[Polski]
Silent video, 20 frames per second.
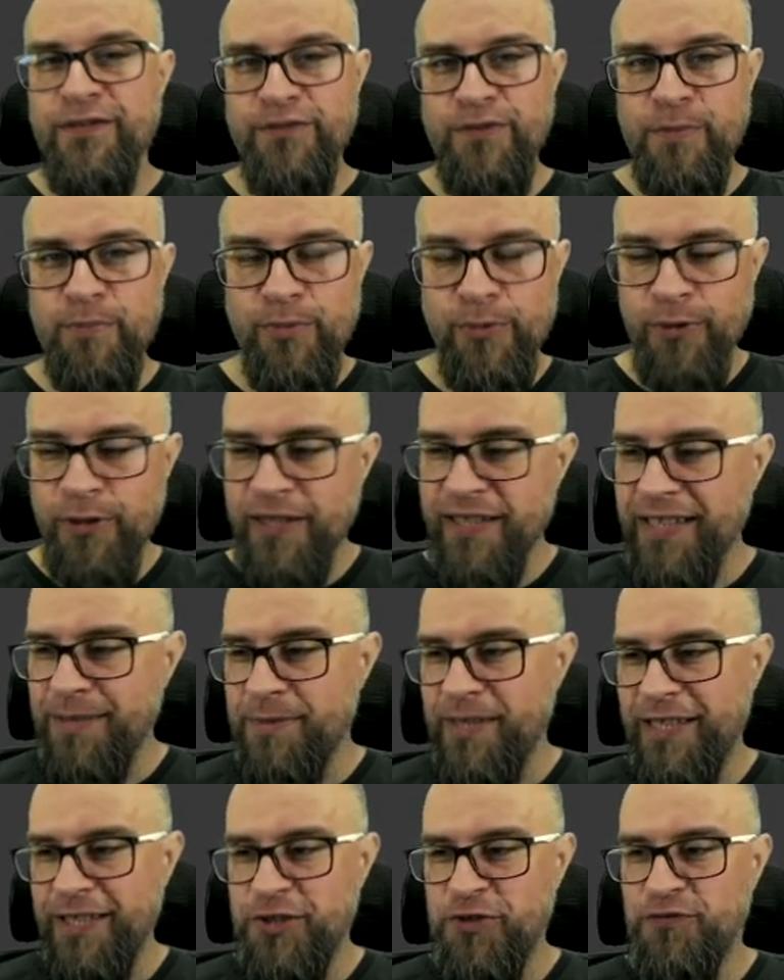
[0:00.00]
wypluje
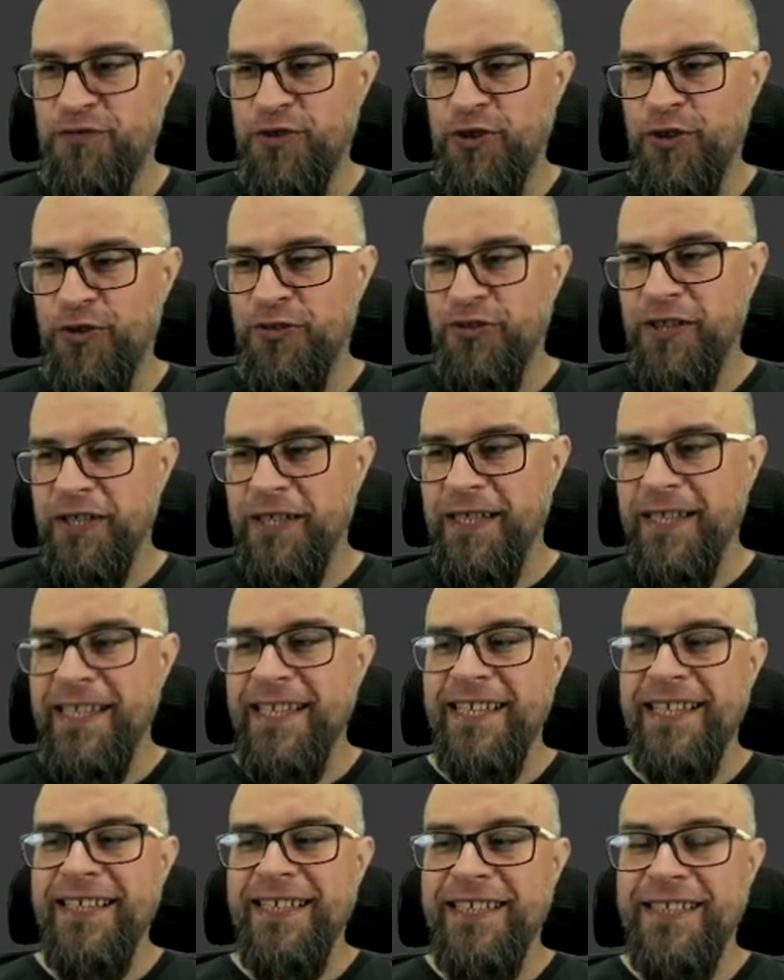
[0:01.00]
nam jakiś wyjątek
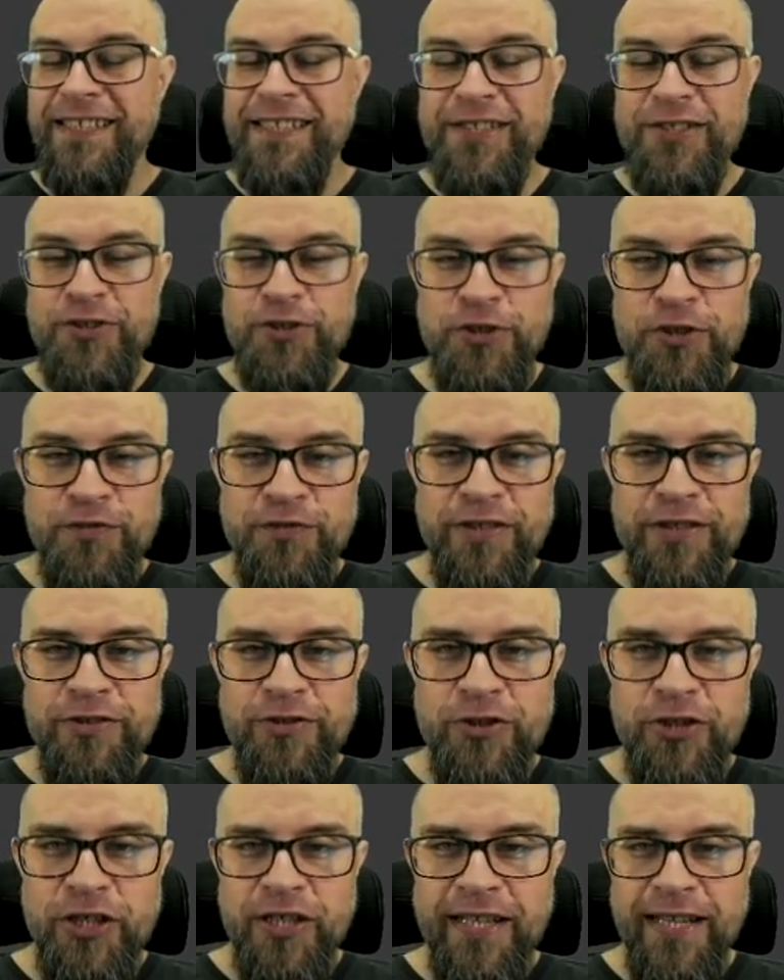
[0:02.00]
i co się
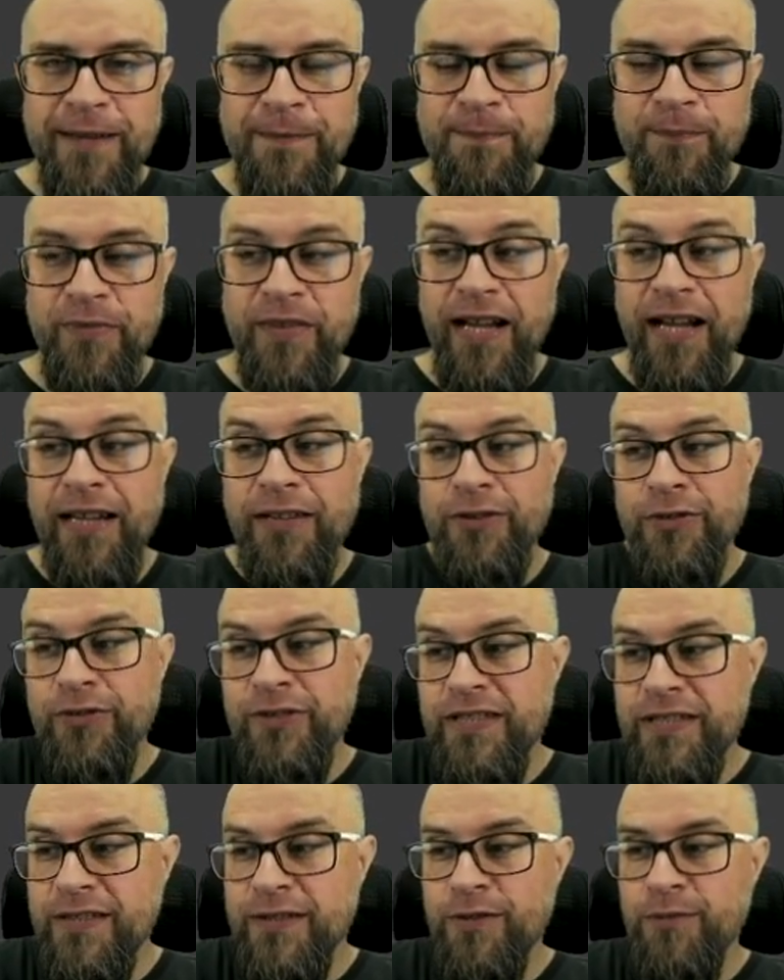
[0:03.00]
wtedy dzieje? Ano
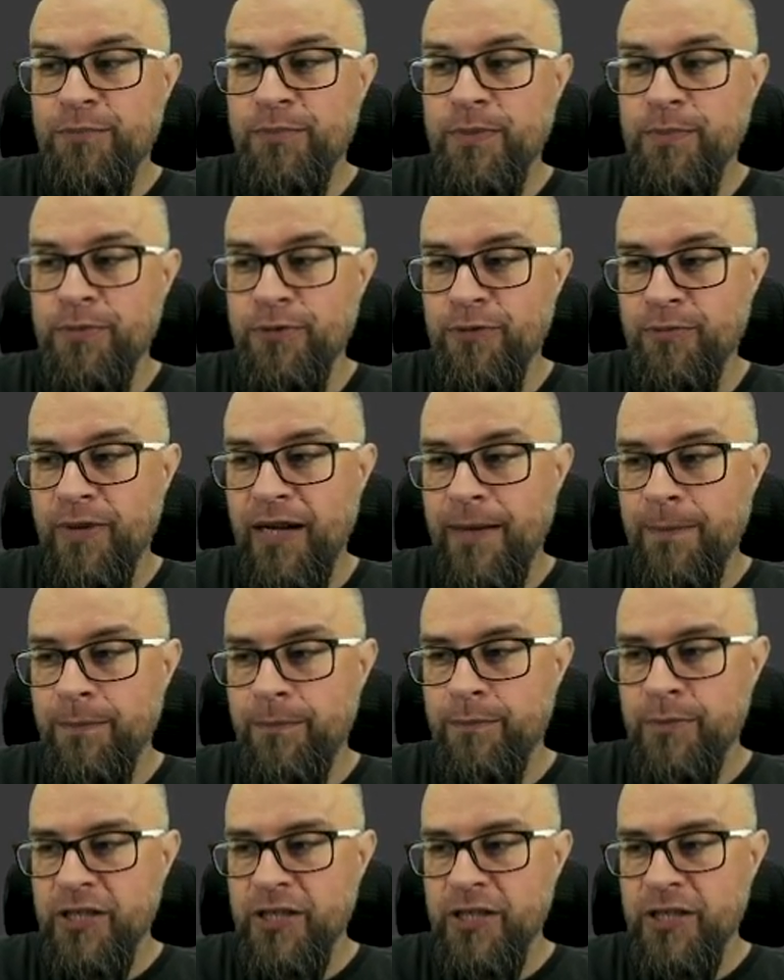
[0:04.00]
nastąpi próba